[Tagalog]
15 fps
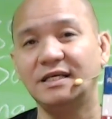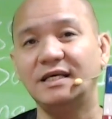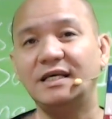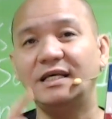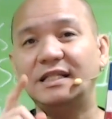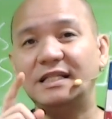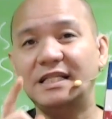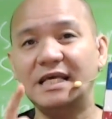
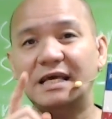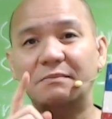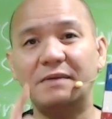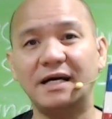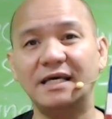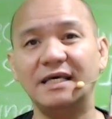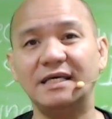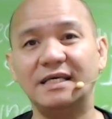hindi
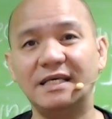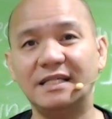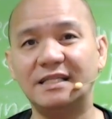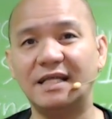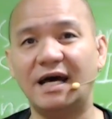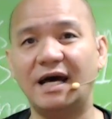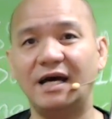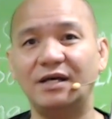
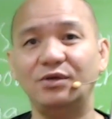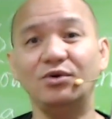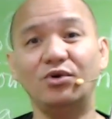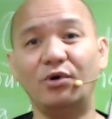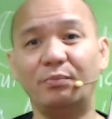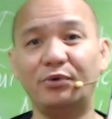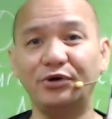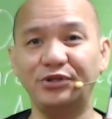makikita yung
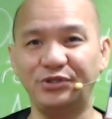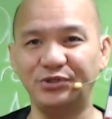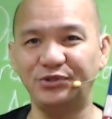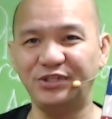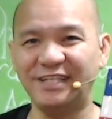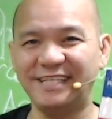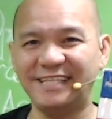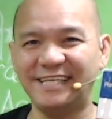
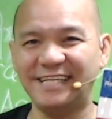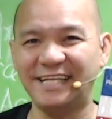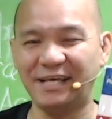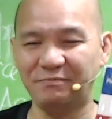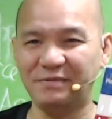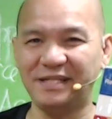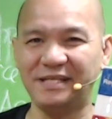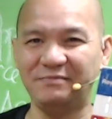opportunity na
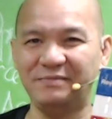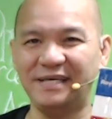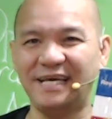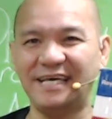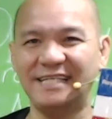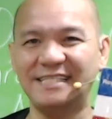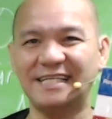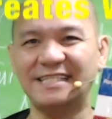
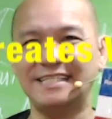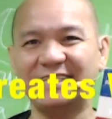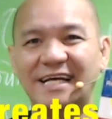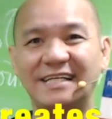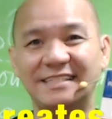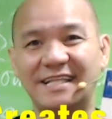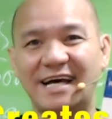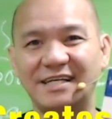ibinibigay sa,
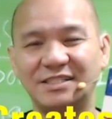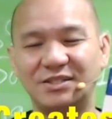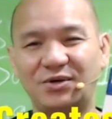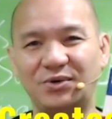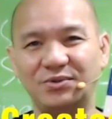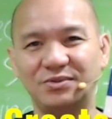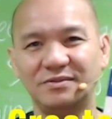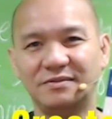ng tax
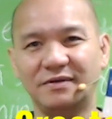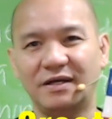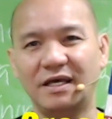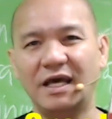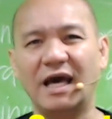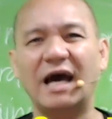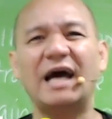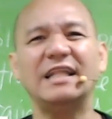code.
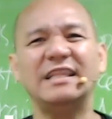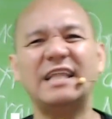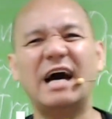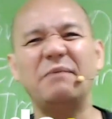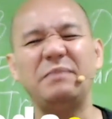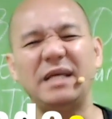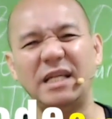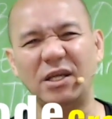Ang
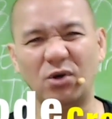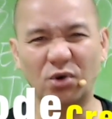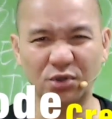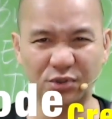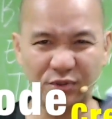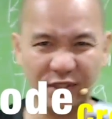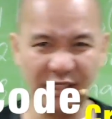daming negosyo